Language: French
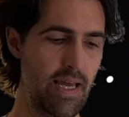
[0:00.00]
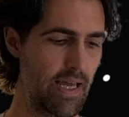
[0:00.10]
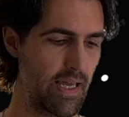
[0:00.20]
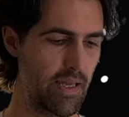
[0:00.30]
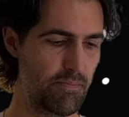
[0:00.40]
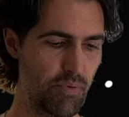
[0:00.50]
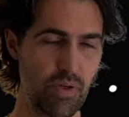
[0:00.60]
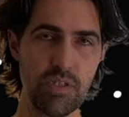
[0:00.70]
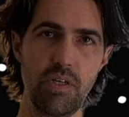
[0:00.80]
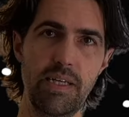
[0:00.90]
et pour
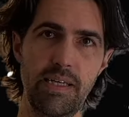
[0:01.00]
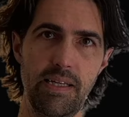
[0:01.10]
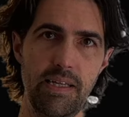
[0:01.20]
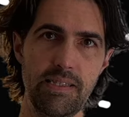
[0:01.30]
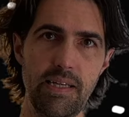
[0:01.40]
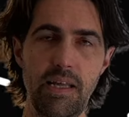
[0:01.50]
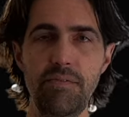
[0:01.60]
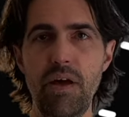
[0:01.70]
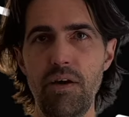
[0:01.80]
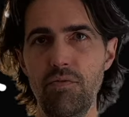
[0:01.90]
isoler les
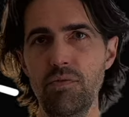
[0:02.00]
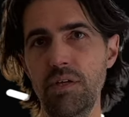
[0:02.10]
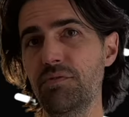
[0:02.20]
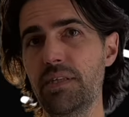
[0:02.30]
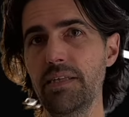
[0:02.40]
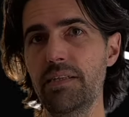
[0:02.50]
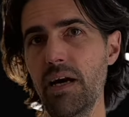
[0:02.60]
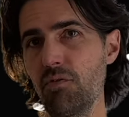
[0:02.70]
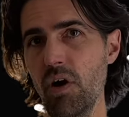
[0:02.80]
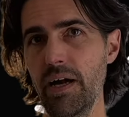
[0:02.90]
élèves, éviter
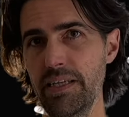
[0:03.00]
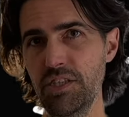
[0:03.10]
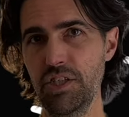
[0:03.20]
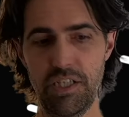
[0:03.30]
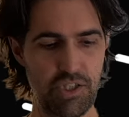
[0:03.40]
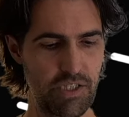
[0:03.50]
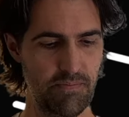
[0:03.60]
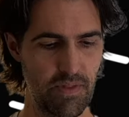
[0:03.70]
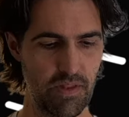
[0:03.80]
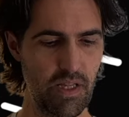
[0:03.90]
d'avoir à les chercher
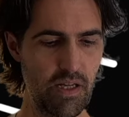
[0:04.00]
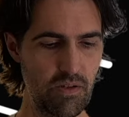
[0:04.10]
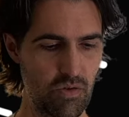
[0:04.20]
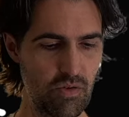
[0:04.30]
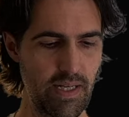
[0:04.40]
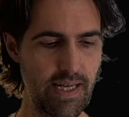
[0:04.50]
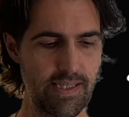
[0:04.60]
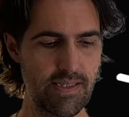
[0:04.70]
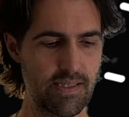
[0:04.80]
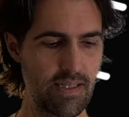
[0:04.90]
dans toute la
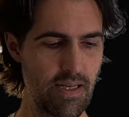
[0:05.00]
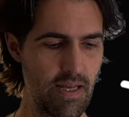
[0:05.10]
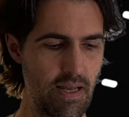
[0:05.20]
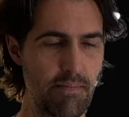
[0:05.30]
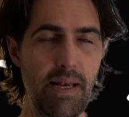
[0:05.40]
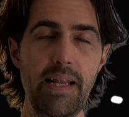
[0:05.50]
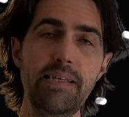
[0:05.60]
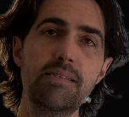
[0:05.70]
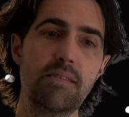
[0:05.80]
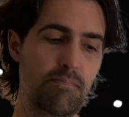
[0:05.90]
liste. Mais la
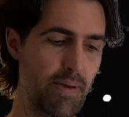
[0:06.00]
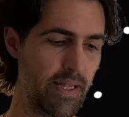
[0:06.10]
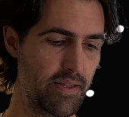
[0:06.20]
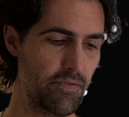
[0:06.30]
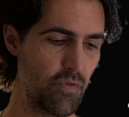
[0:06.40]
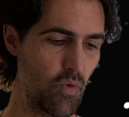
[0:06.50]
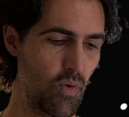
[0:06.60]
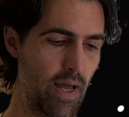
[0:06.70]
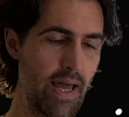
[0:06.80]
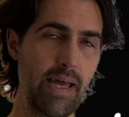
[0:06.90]
liste, par défaut,
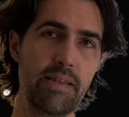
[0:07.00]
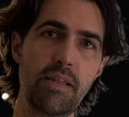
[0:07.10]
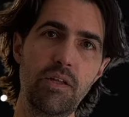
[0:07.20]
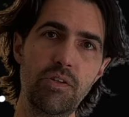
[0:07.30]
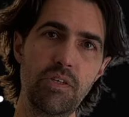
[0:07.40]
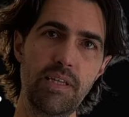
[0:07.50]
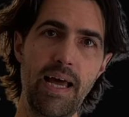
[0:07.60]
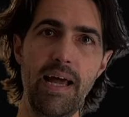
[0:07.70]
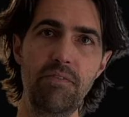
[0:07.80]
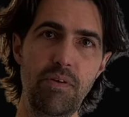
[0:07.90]
est en ordre
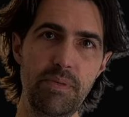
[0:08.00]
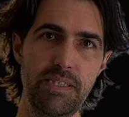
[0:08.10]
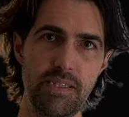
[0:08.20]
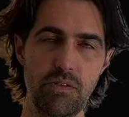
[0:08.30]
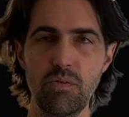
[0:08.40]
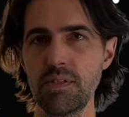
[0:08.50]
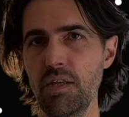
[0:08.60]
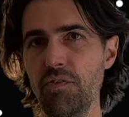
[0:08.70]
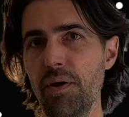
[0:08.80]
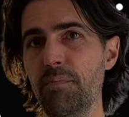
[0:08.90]
alphabétique, donc ça ne
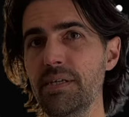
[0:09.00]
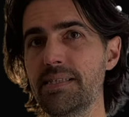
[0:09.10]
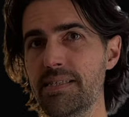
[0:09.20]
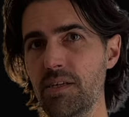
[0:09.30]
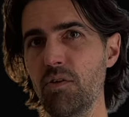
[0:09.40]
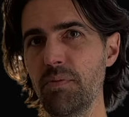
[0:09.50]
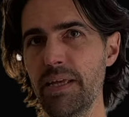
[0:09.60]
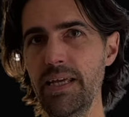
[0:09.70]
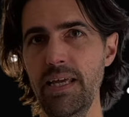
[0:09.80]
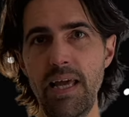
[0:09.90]
devrait pas être si
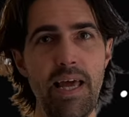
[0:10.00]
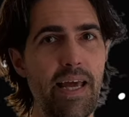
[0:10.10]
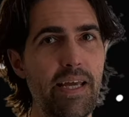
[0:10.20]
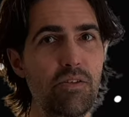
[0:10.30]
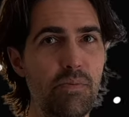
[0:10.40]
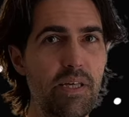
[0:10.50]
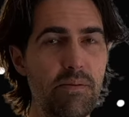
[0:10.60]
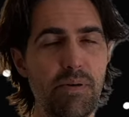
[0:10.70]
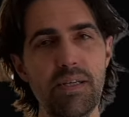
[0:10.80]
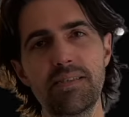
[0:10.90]
compliqué. Et n'oubliez
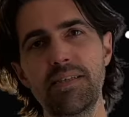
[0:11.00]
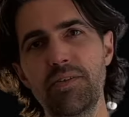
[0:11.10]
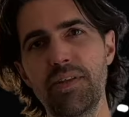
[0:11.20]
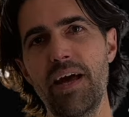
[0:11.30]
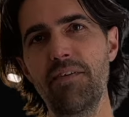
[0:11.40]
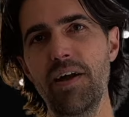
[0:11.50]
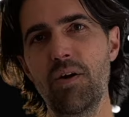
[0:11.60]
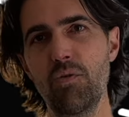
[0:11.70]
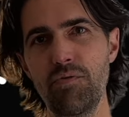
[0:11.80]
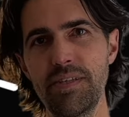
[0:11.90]
pas, c'est un travail
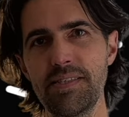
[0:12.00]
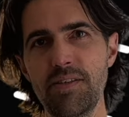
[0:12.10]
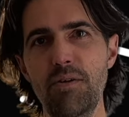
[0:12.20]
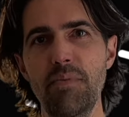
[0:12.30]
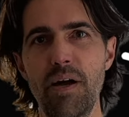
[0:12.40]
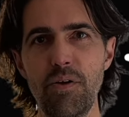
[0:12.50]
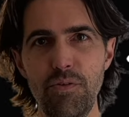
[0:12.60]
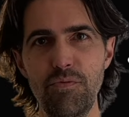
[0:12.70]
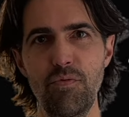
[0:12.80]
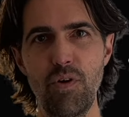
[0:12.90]
qu'on fait seulement
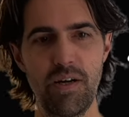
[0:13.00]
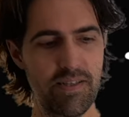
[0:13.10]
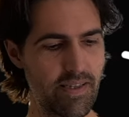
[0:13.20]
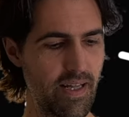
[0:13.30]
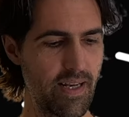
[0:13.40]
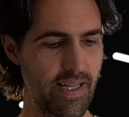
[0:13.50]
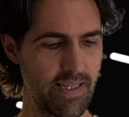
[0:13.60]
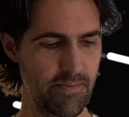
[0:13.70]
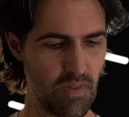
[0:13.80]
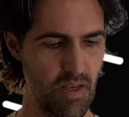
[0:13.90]
une fois dans l'année.